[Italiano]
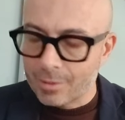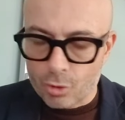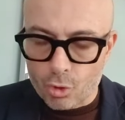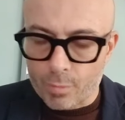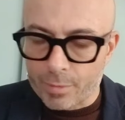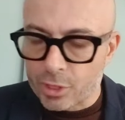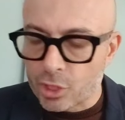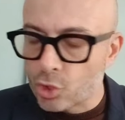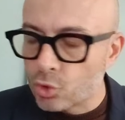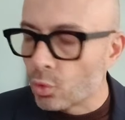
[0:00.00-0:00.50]

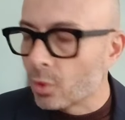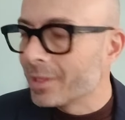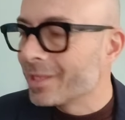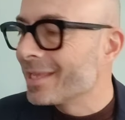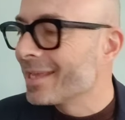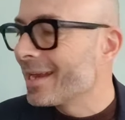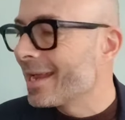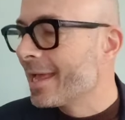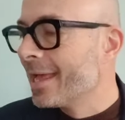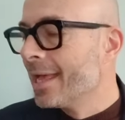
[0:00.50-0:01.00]
come si suol
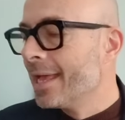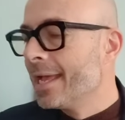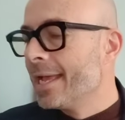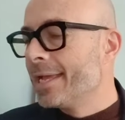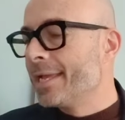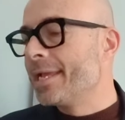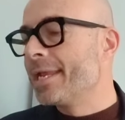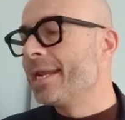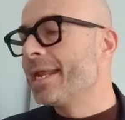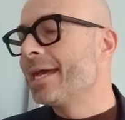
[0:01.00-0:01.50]
dire
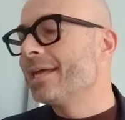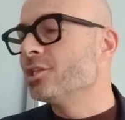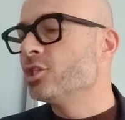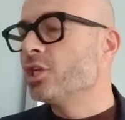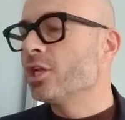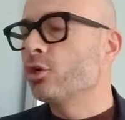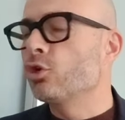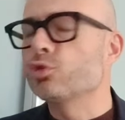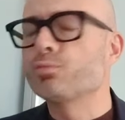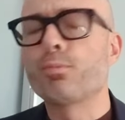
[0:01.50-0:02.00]
in eh,
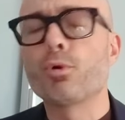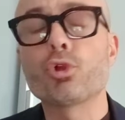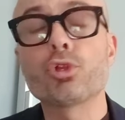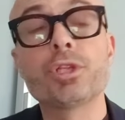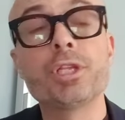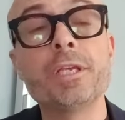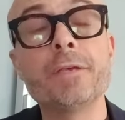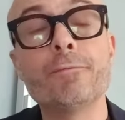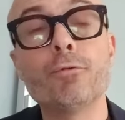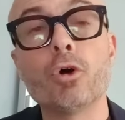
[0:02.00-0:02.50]
gergo
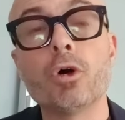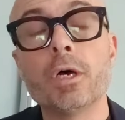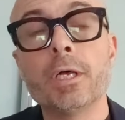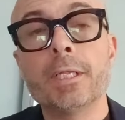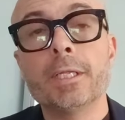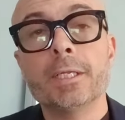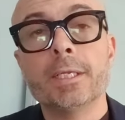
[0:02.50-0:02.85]
sportivo,